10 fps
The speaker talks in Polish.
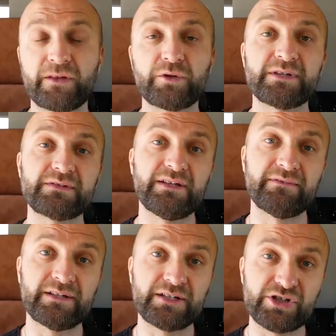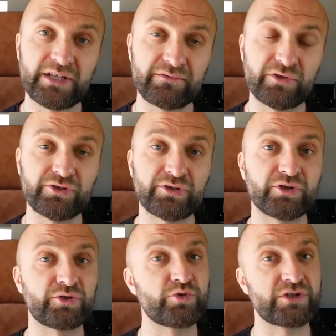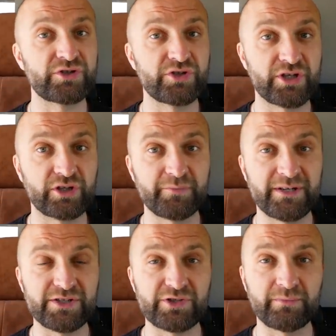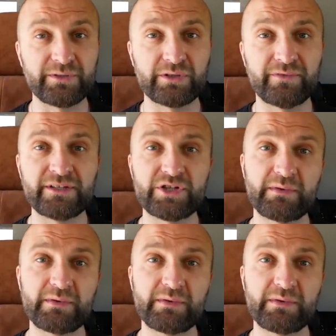Natomiast wylewanie szarej wody, no to to już jest troszeczkę bardziej skomplikowane.